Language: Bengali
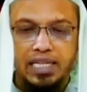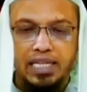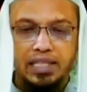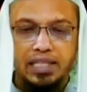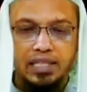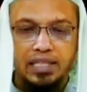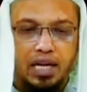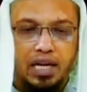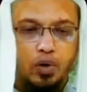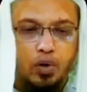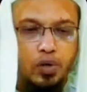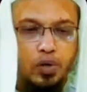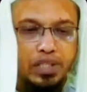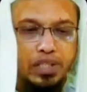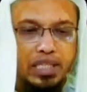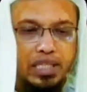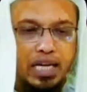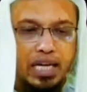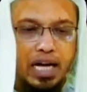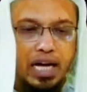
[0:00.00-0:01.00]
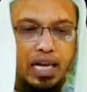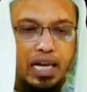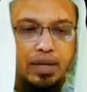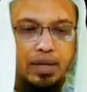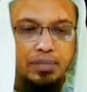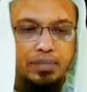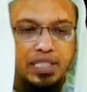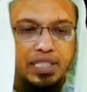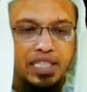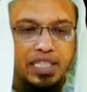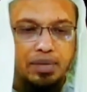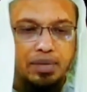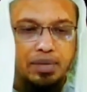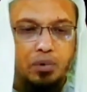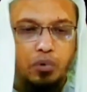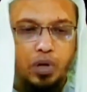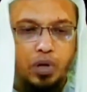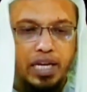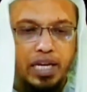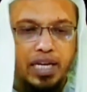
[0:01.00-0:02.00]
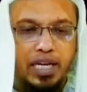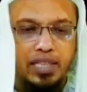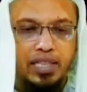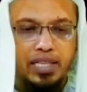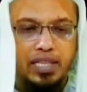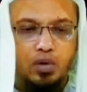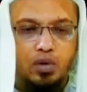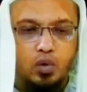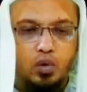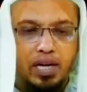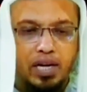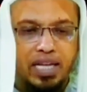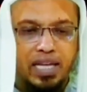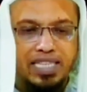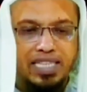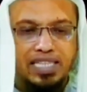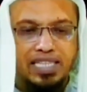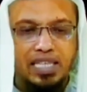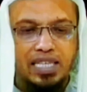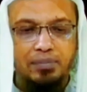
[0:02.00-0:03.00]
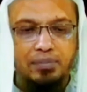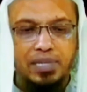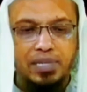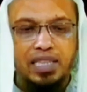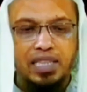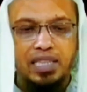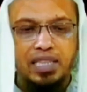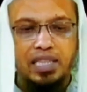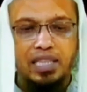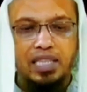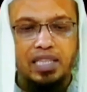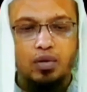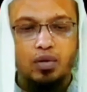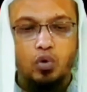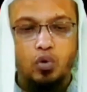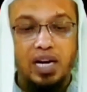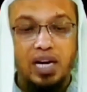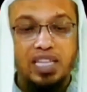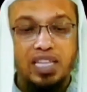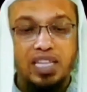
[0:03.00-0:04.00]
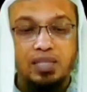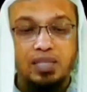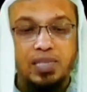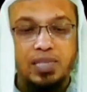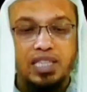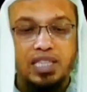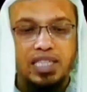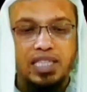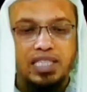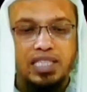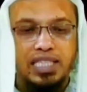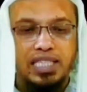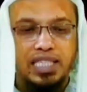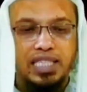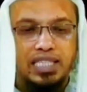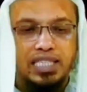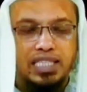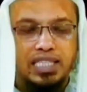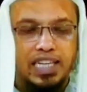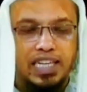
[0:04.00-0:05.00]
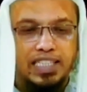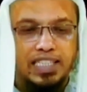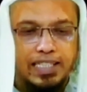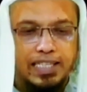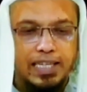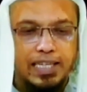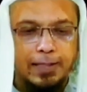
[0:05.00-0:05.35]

যা অনেক আলেম শীত বলে এক্ষেত্রে কোরআন হাদিসের ভিত্তি কোরআন হাদিস ভিত্তিক চিকিৎসা কি